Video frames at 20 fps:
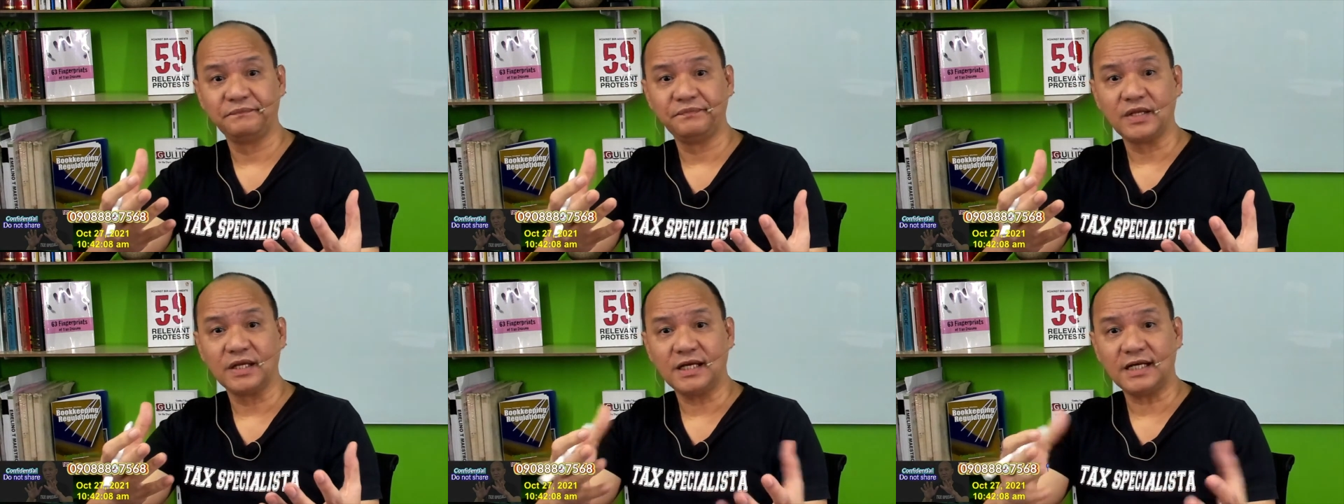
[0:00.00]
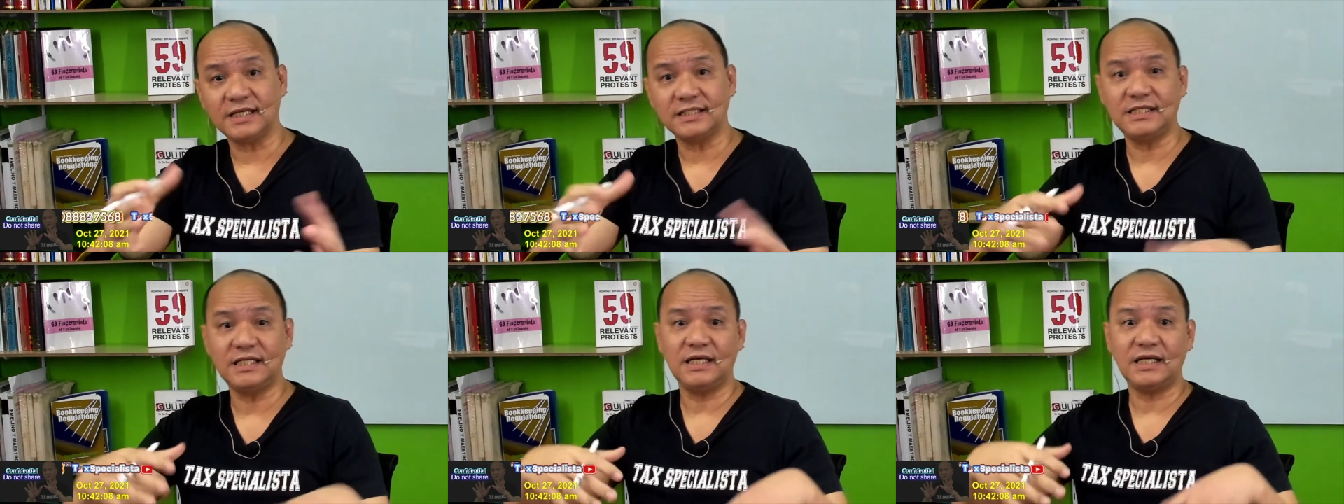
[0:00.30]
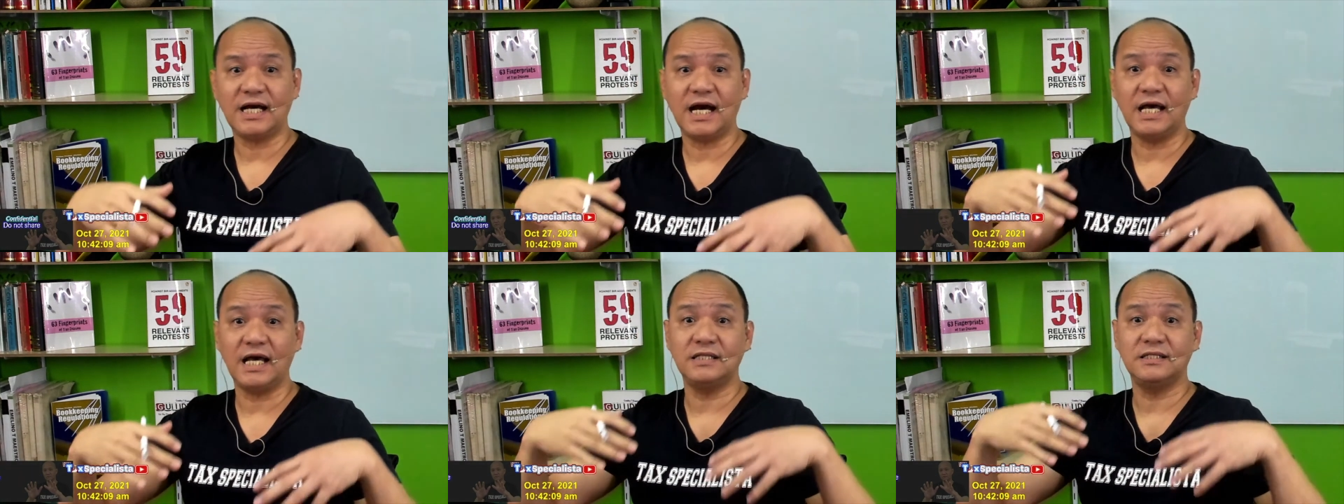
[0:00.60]
Kasi
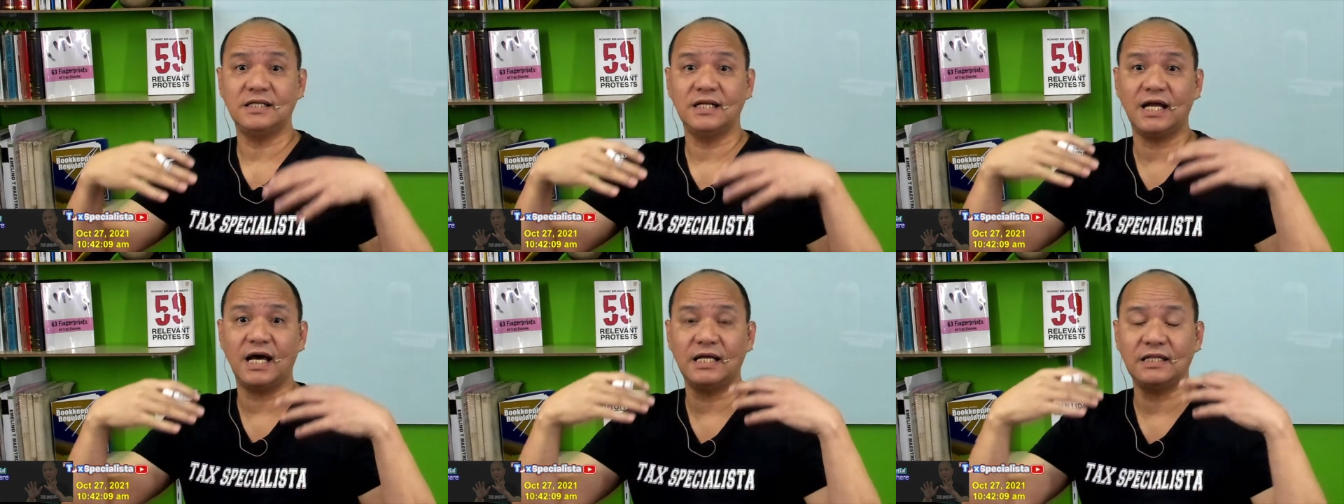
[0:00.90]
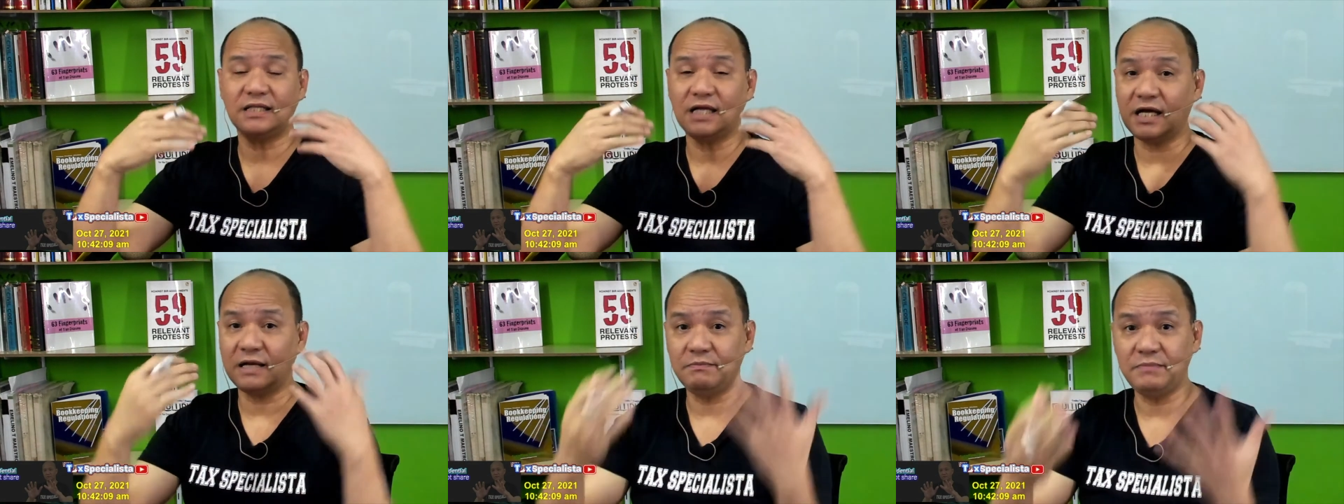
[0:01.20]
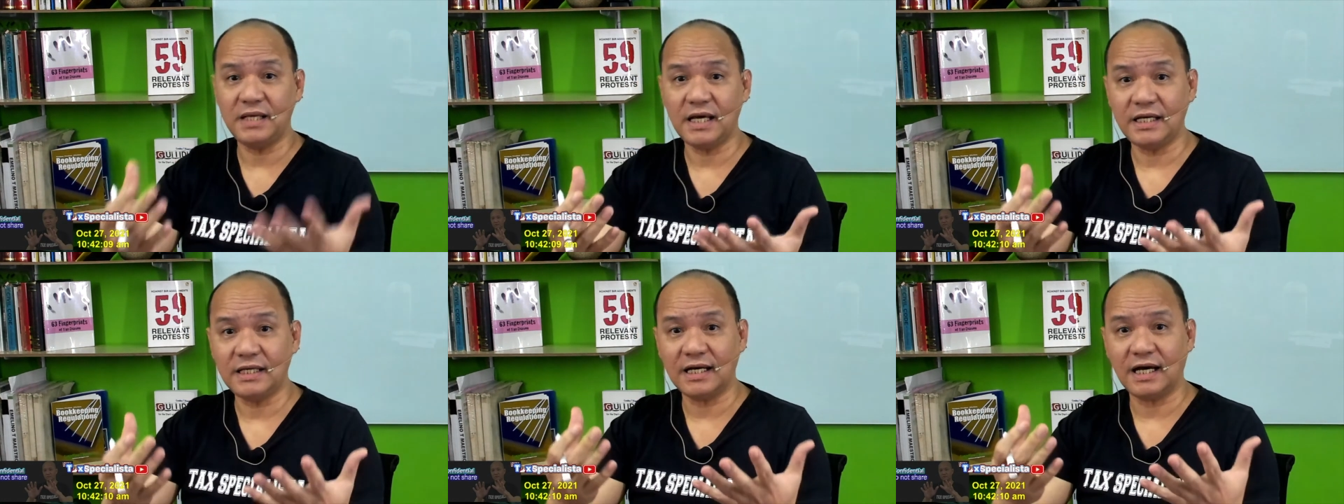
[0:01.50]
kahit sila ay taga
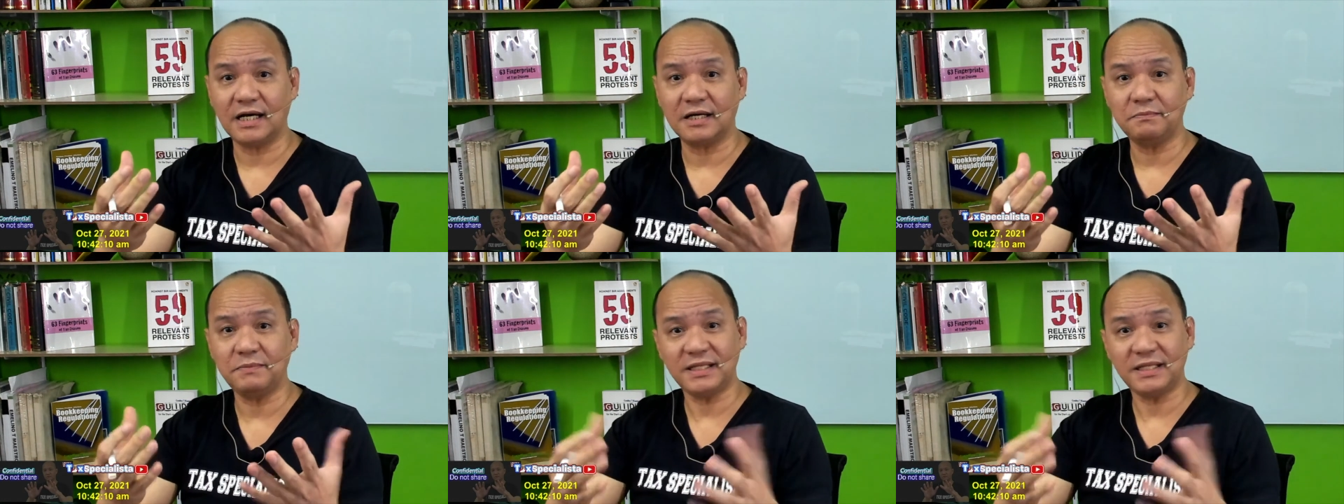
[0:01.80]
BIR,